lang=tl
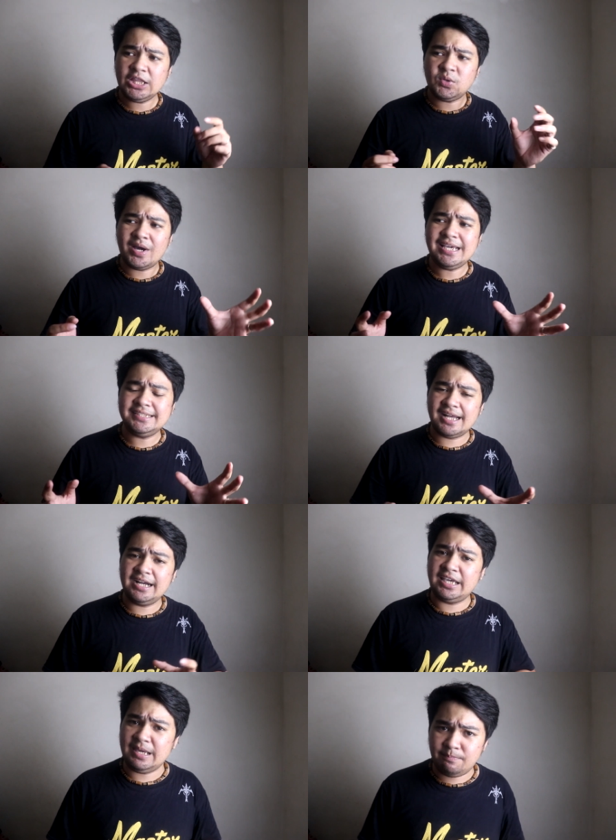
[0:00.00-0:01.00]
ito ay isang
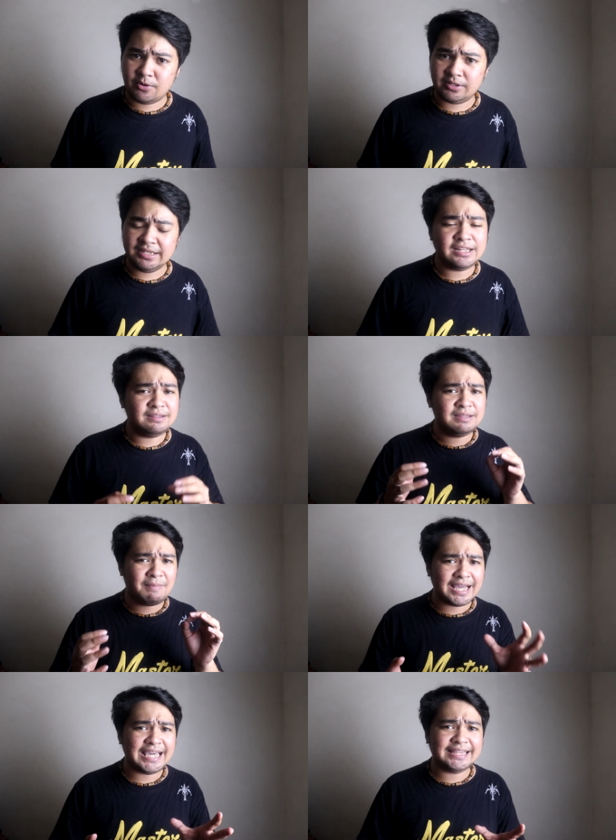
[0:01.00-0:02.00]
keyboard na, na
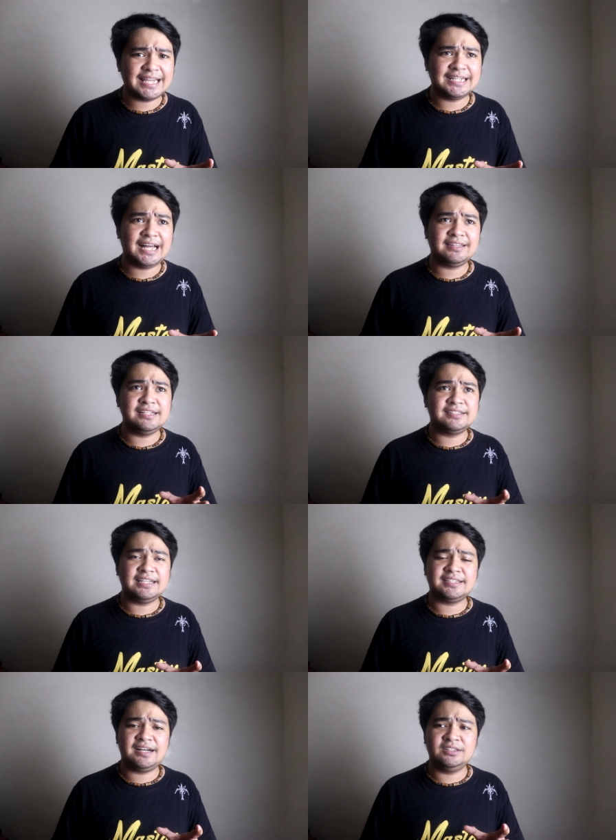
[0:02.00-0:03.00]
makikita lang natin sa
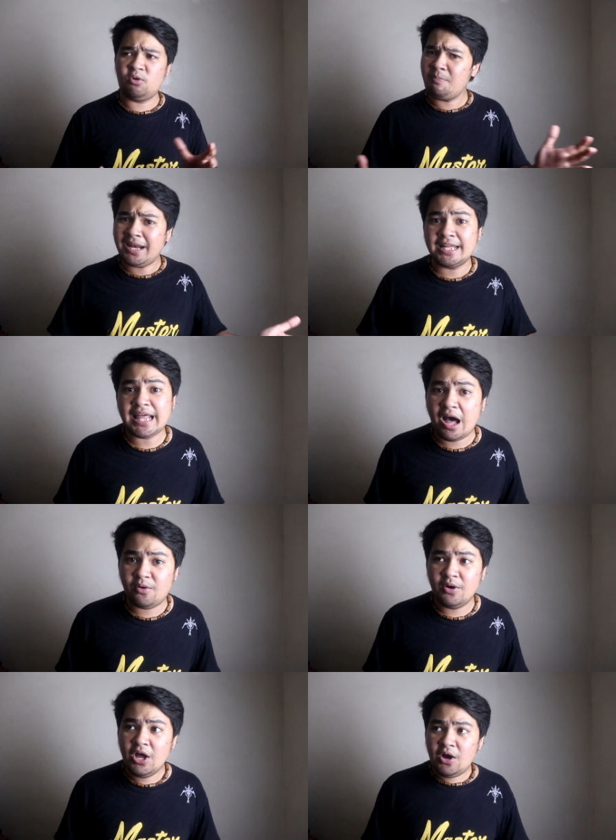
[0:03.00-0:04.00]
isang normal na
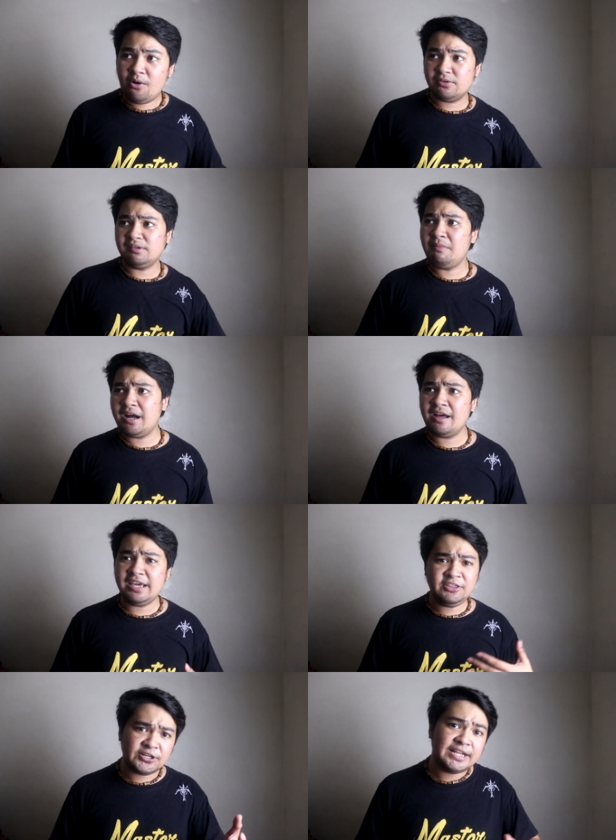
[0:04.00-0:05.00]
tao or sa
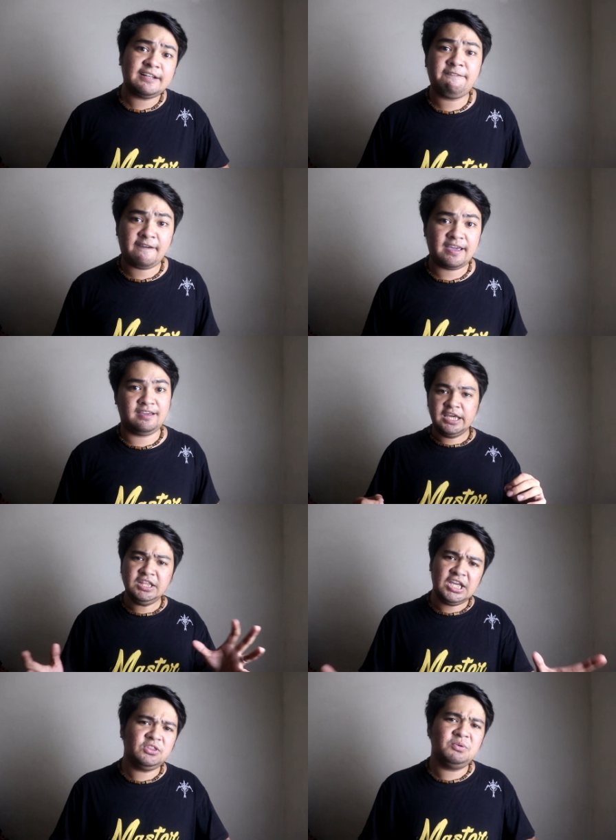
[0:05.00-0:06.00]
mga internet cafe.
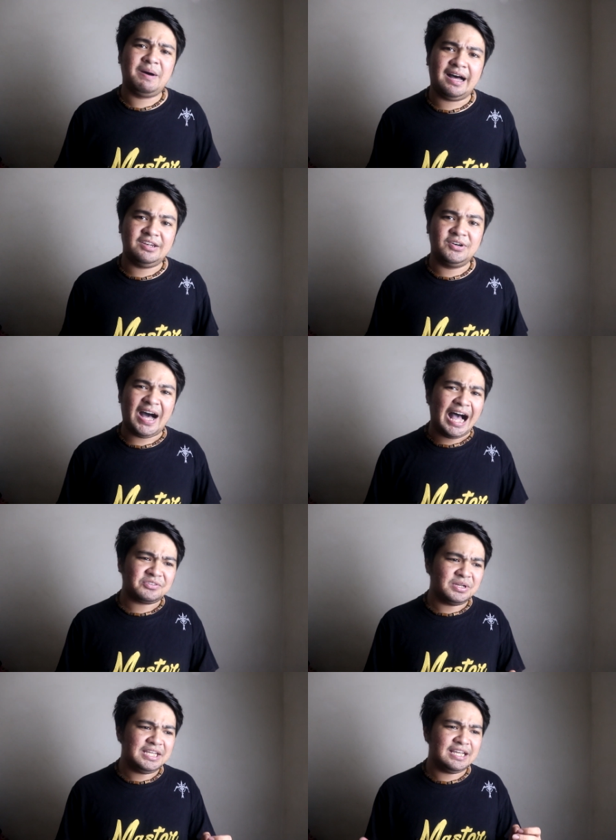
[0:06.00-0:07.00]
Hindi ito mahal, no?
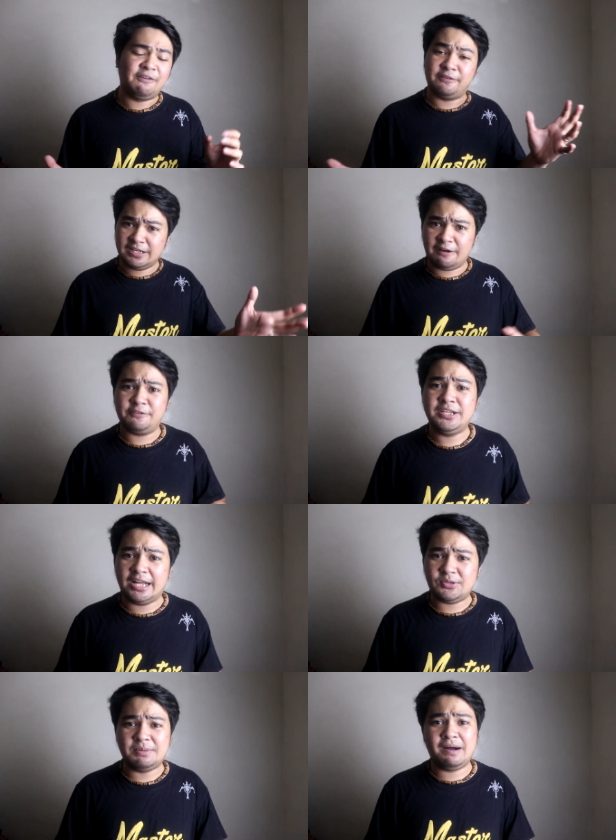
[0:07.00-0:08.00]
Actually, afford na afford
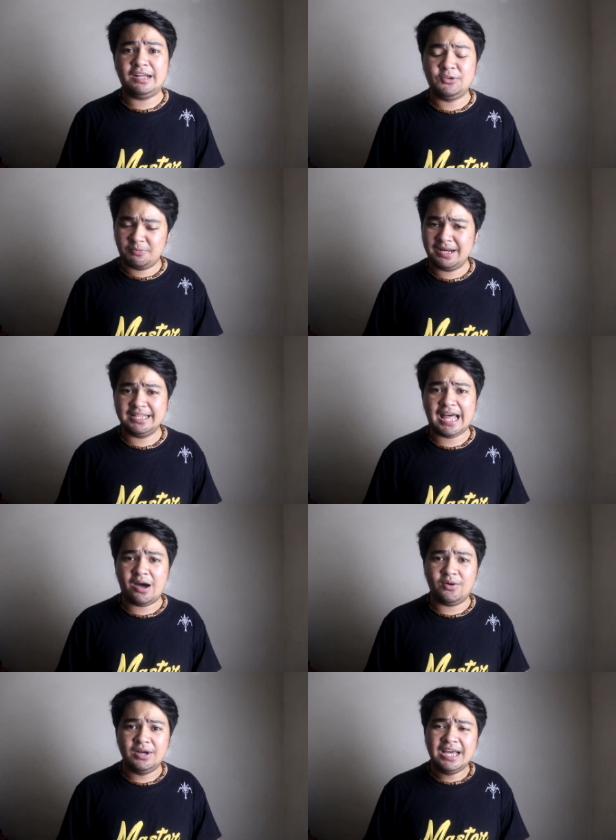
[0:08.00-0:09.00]
nga ito ng mga normal na
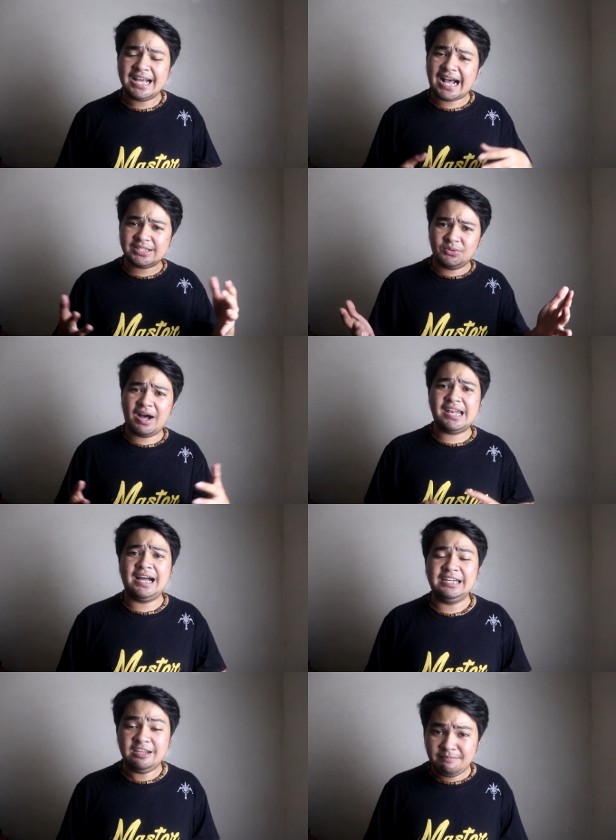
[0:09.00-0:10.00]
tao. Kaso nga
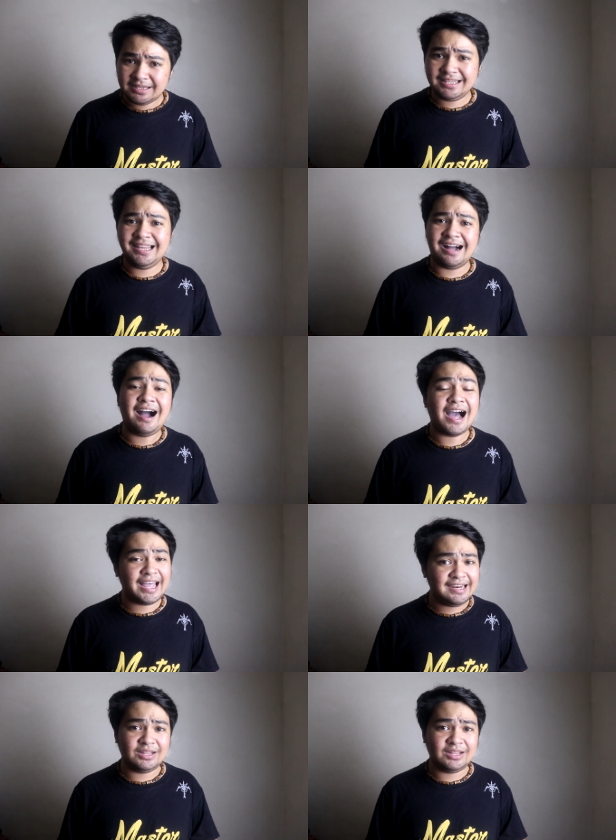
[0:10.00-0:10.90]
lang, limited lang ang kaya